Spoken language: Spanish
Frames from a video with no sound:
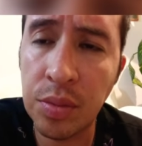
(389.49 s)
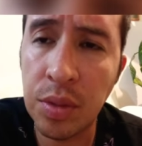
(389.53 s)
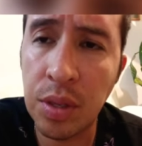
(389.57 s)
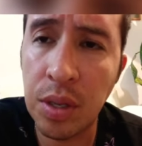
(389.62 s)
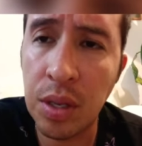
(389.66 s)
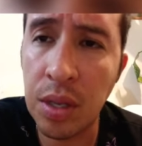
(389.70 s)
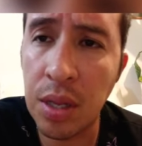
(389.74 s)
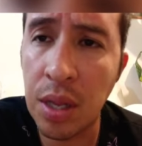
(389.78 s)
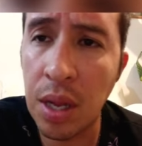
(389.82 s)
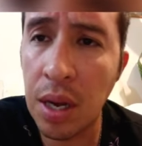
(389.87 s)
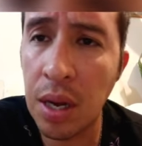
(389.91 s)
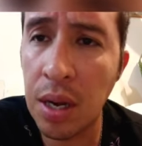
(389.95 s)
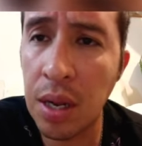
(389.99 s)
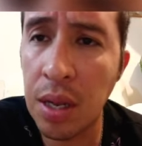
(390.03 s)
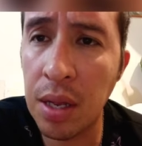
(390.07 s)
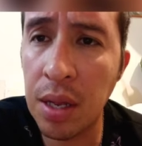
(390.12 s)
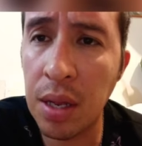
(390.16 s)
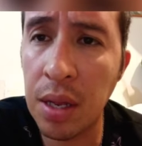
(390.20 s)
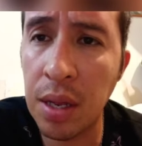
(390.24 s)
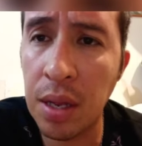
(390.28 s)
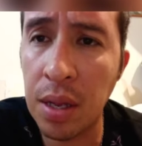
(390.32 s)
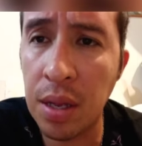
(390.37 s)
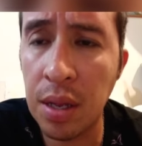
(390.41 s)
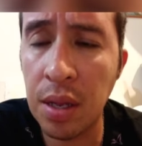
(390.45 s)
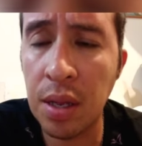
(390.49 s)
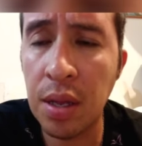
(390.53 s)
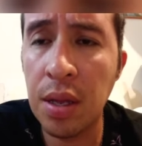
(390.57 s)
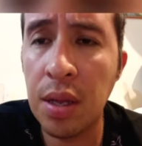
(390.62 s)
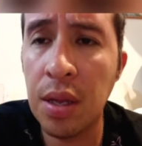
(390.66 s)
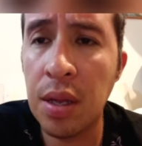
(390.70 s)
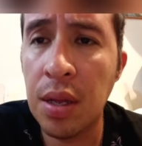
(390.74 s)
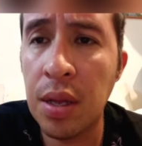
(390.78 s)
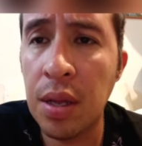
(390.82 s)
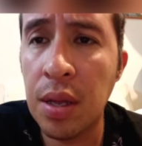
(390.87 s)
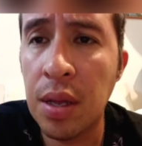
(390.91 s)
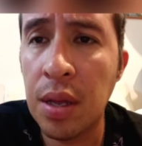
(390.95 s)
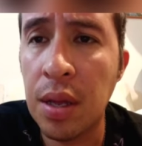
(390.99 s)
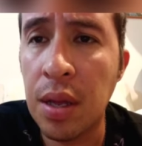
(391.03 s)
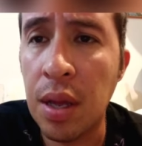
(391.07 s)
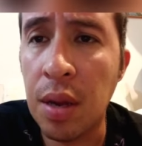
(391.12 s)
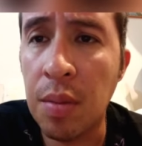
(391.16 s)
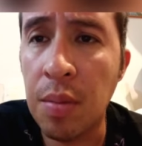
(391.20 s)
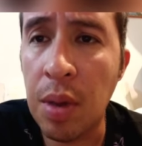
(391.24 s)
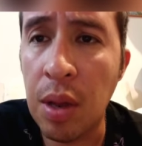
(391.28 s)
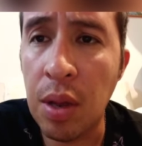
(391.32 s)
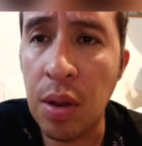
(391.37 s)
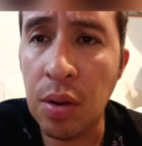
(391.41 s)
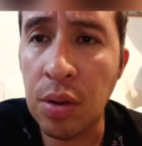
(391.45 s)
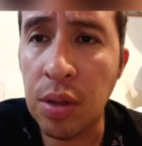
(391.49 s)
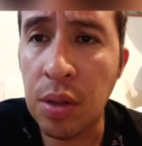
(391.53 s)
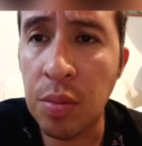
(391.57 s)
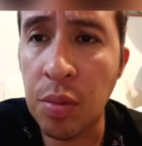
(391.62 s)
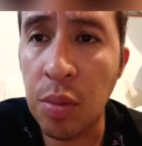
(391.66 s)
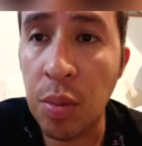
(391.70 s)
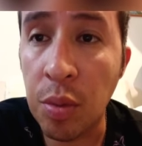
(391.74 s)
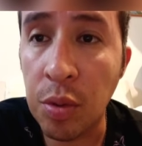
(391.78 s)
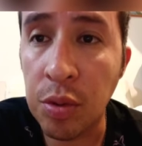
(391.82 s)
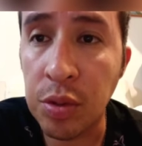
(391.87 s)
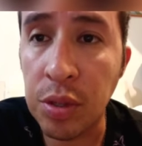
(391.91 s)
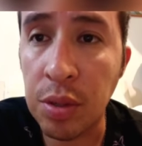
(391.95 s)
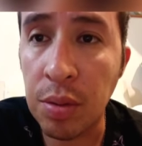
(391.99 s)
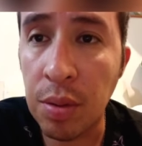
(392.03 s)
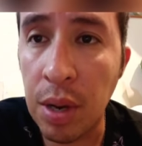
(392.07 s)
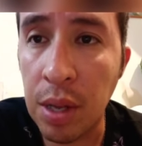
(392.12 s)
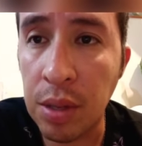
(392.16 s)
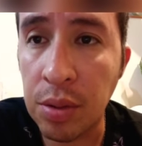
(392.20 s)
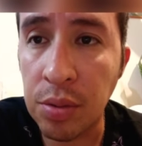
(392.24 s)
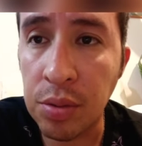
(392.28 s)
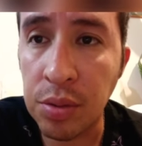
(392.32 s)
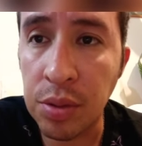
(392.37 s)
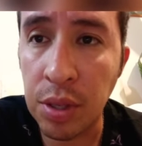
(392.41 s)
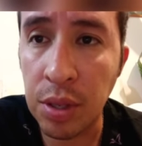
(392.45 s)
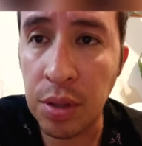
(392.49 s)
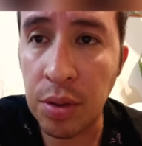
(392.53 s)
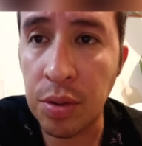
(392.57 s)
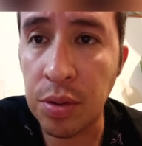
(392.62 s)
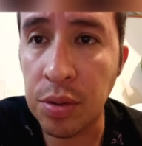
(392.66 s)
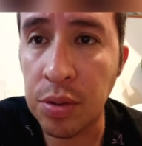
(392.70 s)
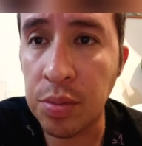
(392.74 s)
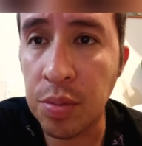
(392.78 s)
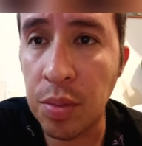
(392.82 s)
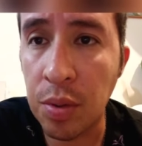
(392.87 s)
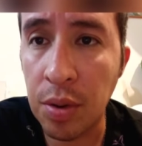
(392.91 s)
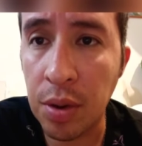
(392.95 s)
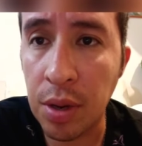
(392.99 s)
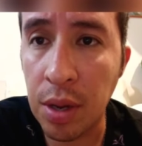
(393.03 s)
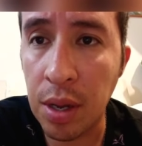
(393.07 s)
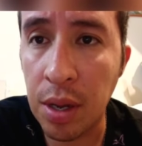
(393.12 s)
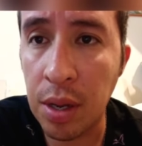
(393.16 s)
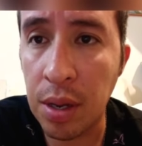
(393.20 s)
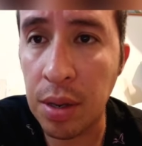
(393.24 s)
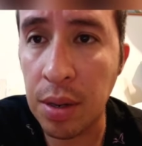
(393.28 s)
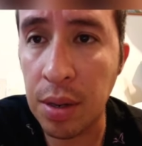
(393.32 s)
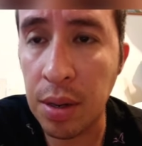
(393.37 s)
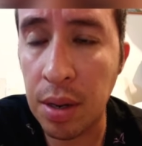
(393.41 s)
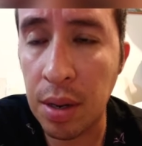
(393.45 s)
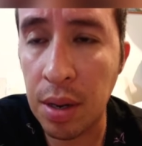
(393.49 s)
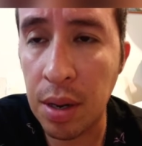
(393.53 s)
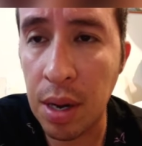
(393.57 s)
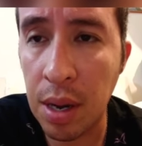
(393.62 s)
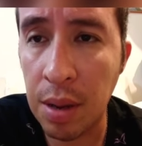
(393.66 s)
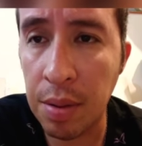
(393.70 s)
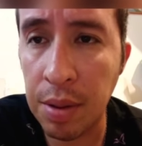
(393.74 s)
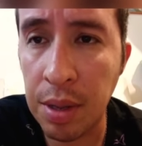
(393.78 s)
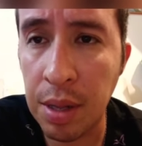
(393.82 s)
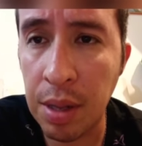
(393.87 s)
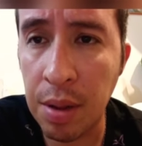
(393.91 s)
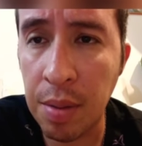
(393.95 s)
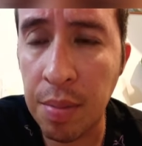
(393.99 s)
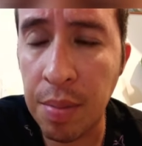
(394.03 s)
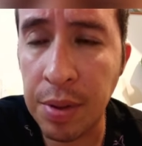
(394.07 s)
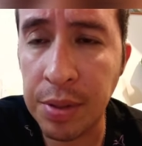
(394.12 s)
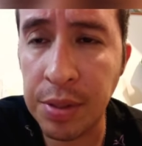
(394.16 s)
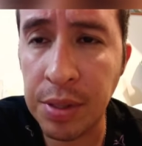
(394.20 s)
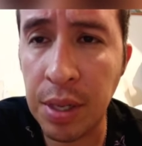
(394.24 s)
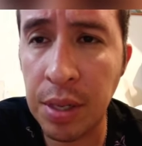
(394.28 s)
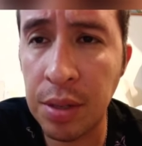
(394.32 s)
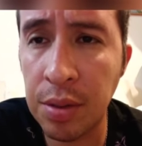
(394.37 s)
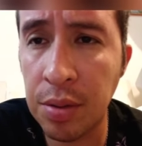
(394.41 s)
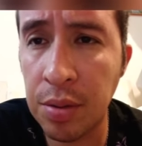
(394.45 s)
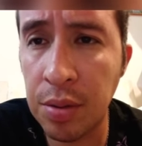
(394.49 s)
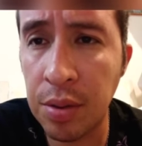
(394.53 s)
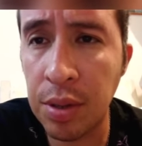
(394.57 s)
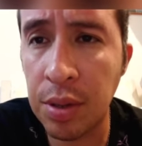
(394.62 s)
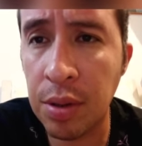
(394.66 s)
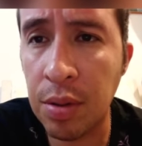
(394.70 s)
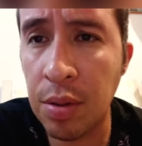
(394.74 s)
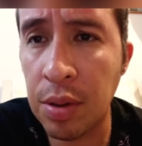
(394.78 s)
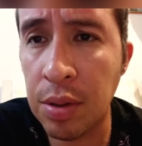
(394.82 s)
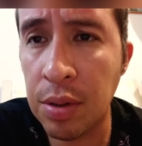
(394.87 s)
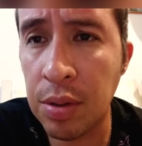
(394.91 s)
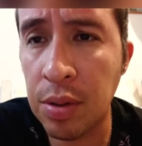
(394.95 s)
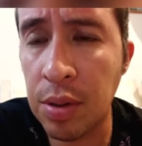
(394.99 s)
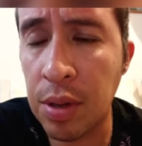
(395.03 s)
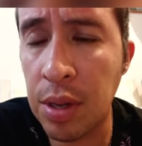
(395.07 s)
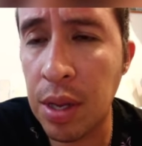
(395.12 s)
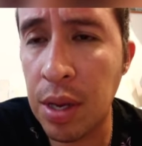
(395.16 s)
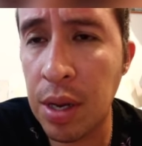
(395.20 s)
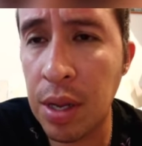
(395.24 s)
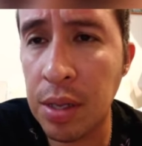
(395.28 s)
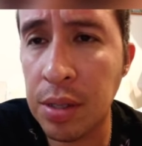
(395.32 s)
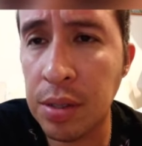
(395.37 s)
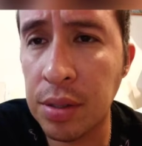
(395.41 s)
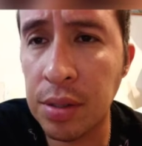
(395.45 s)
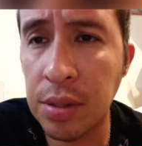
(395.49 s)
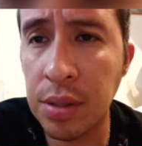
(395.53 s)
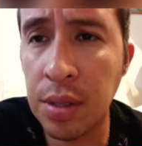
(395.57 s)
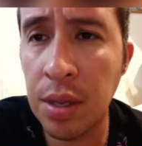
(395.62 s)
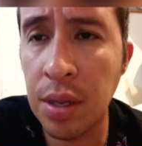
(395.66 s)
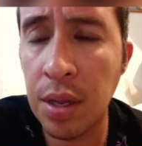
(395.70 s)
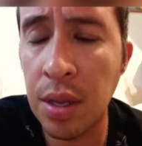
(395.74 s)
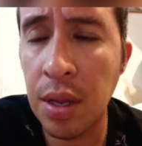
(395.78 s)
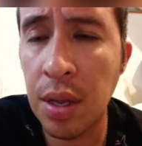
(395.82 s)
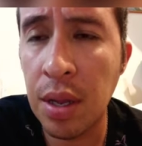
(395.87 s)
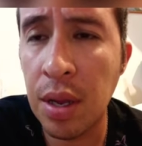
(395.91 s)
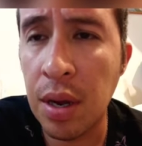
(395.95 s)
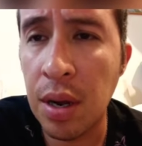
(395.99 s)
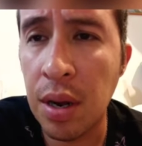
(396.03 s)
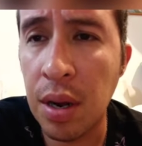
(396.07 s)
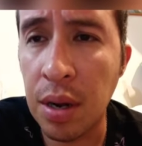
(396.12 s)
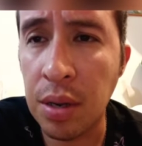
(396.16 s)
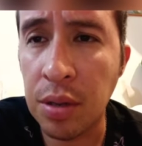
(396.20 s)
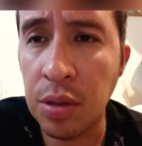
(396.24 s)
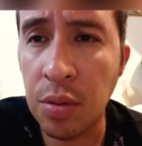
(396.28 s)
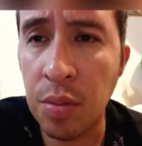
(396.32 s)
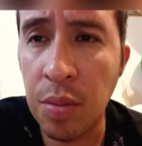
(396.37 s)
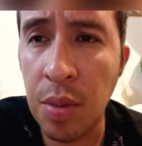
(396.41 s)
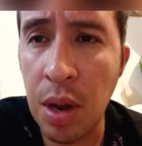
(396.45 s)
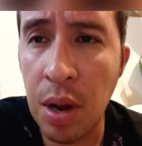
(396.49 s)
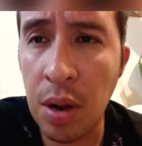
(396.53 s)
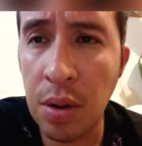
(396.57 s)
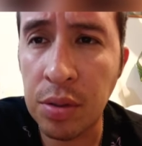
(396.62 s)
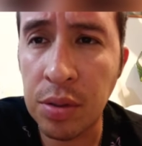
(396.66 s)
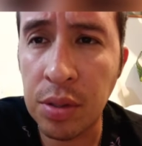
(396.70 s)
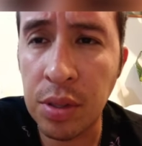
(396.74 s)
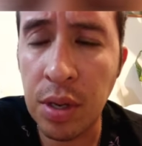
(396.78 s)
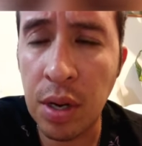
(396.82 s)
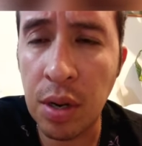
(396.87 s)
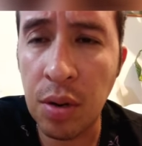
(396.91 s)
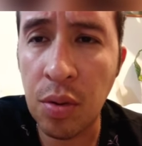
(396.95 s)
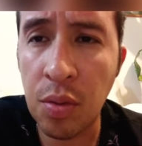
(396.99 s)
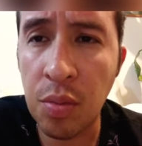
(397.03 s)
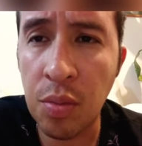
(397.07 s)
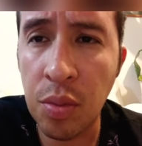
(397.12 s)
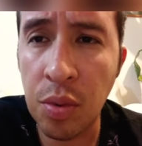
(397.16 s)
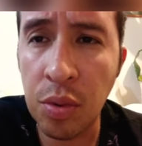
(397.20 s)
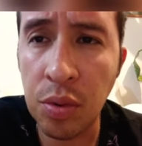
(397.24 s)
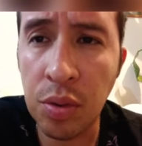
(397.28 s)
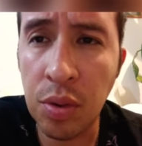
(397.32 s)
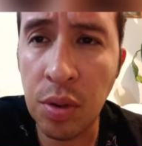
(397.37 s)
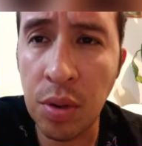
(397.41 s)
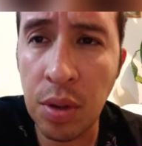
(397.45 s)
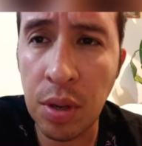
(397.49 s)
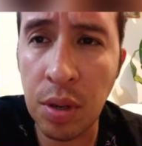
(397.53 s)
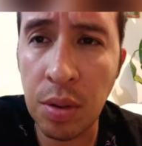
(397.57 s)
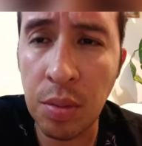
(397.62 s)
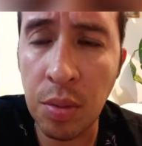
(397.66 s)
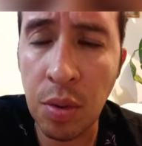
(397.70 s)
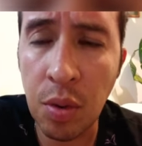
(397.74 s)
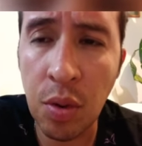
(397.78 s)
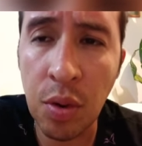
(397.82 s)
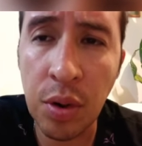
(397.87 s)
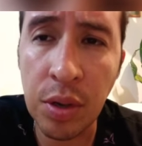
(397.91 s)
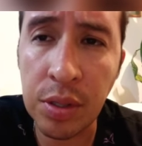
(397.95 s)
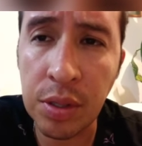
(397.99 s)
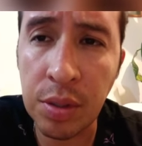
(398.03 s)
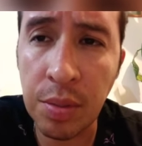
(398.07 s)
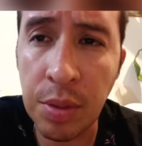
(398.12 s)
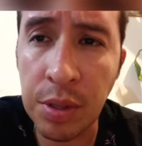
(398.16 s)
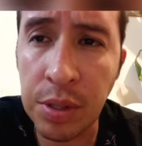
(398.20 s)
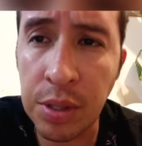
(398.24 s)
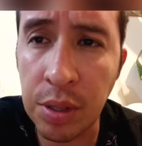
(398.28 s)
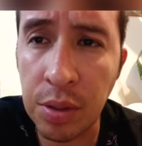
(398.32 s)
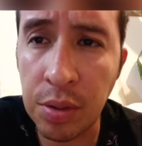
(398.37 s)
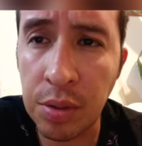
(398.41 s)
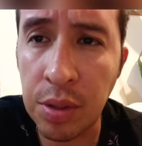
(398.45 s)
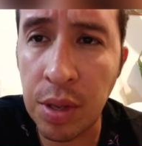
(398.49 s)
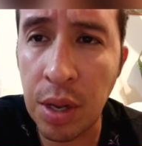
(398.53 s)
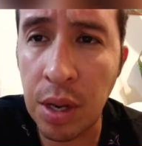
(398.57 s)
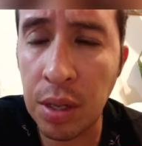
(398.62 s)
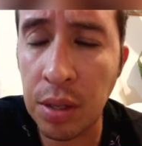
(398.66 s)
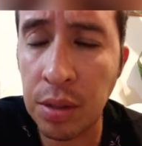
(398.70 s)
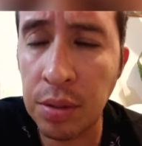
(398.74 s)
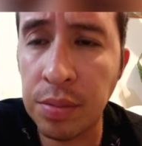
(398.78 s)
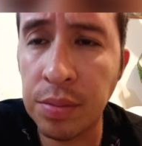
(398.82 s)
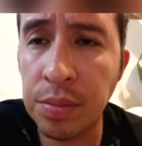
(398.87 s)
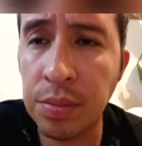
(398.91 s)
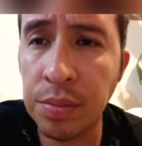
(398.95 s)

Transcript: Y dale el mayor tiempo posible a tus hijos porque la vida va pasando y cuando quieras retomarlos en algún punto a lo mejor es demasiado tarde.